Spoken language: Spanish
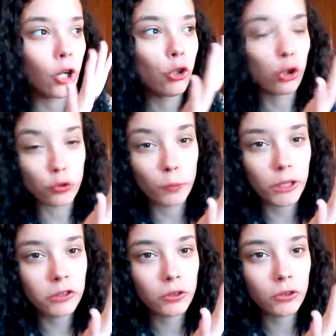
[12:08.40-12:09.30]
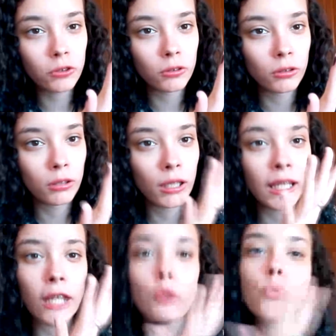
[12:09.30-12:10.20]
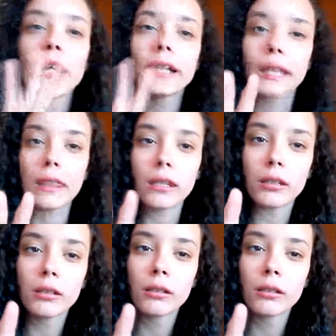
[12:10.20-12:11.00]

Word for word: Los besos que nunca te di.